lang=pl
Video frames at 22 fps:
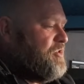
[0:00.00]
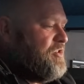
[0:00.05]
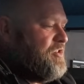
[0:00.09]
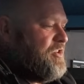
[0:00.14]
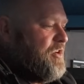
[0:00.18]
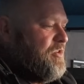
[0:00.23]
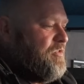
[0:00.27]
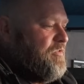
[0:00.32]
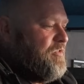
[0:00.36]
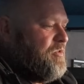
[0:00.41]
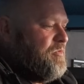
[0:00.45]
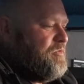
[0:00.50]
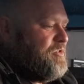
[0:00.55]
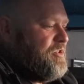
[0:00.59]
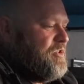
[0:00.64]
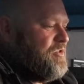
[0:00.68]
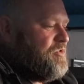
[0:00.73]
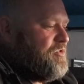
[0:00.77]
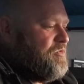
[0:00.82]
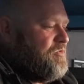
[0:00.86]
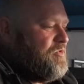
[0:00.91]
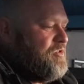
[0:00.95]
ciężarówką
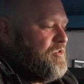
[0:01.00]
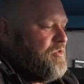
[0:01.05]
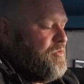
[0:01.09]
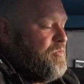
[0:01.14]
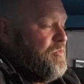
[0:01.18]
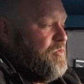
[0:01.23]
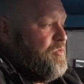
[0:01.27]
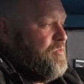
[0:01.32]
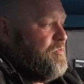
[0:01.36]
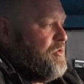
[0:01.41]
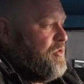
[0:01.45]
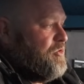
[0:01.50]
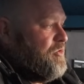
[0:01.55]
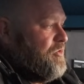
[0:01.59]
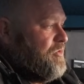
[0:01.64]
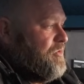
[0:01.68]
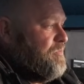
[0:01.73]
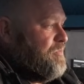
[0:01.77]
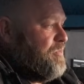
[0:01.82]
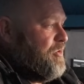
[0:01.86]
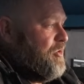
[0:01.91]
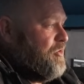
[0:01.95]
ciężką, że to był
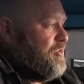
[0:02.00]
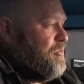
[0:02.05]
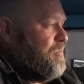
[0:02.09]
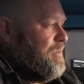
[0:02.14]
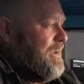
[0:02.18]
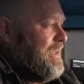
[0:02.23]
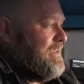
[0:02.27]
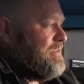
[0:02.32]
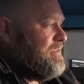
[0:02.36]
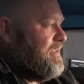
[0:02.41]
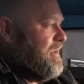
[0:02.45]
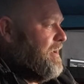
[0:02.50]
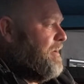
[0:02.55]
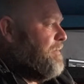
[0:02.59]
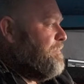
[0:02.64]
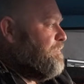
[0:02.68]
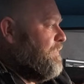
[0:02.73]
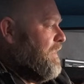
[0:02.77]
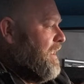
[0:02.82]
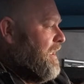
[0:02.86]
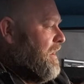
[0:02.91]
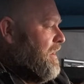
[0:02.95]
proto, protoplasta
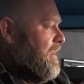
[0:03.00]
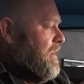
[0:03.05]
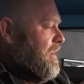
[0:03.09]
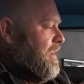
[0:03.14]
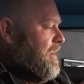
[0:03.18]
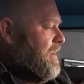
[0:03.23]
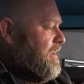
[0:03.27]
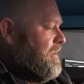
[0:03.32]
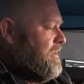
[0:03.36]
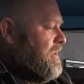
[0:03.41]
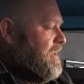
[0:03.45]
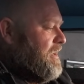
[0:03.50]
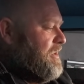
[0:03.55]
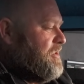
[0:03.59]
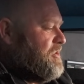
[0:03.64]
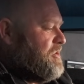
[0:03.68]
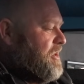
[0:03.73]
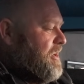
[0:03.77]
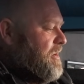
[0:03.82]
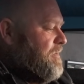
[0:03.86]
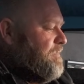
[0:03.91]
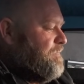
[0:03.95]

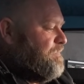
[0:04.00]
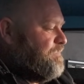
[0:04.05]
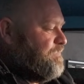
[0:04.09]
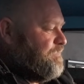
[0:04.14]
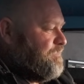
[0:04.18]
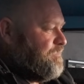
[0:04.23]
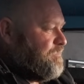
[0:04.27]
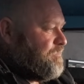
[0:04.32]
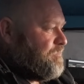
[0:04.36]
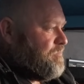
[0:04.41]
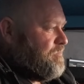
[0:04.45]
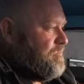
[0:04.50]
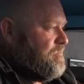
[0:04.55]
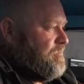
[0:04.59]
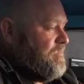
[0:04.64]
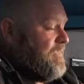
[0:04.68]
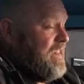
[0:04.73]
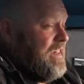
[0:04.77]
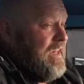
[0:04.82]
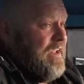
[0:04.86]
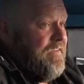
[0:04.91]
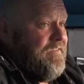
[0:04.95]
Jelcza.
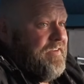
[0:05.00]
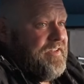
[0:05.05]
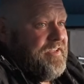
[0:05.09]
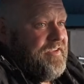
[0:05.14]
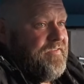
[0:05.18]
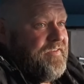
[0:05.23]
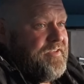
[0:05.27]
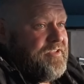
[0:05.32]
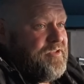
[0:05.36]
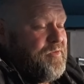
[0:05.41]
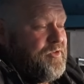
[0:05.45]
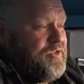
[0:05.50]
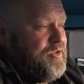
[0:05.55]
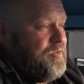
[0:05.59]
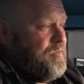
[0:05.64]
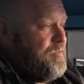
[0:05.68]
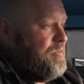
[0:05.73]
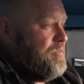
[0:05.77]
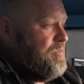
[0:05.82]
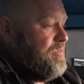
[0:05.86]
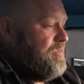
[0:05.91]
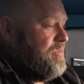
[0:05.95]
Nawet nie wiedzą o
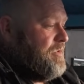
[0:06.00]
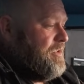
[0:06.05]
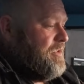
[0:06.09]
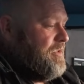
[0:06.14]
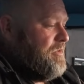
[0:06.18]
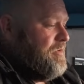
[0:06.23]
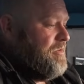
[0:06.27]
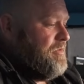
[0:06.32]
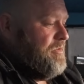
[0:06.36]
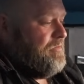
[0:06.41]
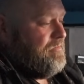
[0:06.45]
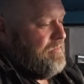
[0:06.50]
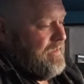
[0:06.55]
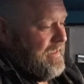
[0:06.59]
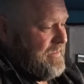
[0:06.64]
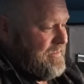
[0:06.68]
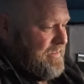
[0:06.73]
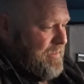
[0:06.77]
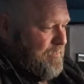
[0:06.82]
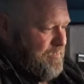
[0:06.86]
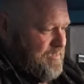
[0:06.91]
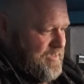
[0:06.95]
tym y,
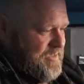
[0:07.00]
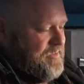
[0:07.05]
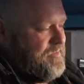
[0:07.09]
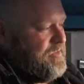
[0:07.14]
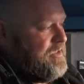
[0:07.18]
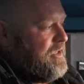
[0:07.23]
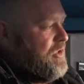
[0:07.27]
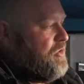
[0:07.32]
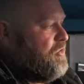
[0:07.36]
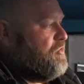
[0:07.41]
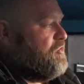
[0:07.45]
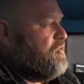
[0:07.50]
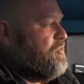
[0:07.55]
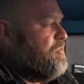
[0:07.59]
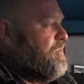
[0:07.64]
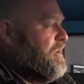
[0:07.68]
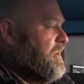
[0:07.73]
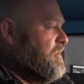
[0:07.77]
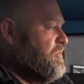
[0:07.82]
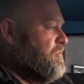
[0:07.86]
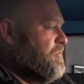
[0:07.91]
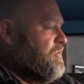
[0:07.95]
następcy tego
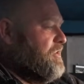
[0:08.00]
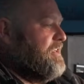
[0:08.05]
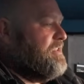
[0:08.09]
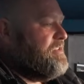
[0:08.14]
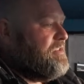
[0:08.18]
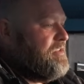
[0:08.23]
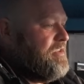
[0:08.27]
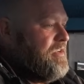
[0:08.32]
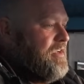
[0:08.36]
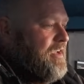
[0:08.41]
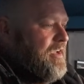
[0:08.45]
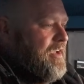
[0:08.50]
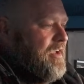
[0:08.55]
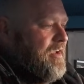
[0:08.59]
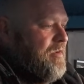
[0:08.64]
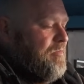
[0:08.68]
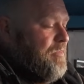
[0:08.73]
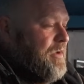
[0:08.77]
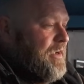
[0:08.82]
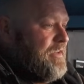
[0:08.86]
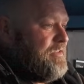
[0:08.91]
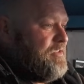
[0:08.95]
żubra, który jest
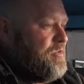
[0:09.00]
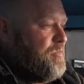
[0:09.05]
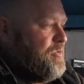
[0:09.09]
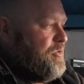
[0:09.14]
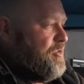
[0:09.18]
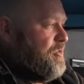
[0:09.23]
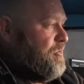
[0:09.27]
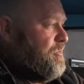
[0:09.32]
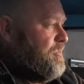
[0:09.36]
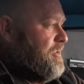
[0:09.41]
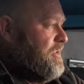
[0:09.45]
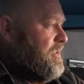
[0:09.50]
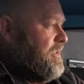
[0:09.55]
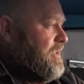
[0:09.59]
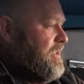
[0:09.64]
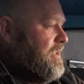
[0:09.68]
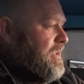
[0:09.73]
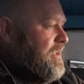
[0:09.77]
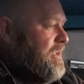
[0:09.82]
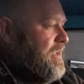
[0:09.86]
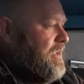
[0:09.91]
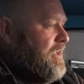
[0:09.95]
bardzo podobny
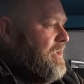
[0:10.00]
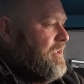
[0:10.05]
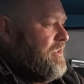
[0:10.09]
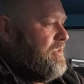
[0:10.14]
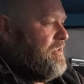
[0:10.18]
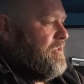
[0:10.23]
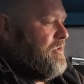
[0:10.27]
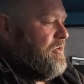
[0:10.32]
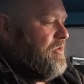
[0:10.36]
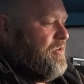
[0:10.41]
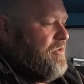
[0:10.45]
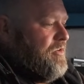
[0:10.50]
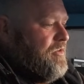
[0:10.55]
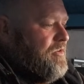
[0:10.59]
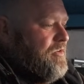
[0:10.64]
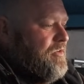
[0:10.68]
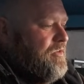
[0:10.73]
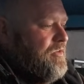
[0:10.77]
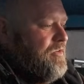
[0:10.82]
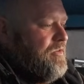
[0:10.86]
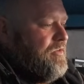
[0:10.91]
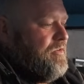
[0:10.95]

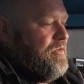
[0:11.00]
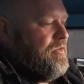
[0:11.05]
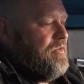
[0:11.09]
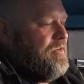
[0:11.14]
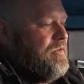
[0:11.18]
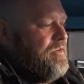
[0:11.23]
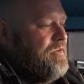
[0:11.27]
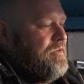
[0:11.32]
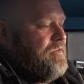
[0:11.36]
do,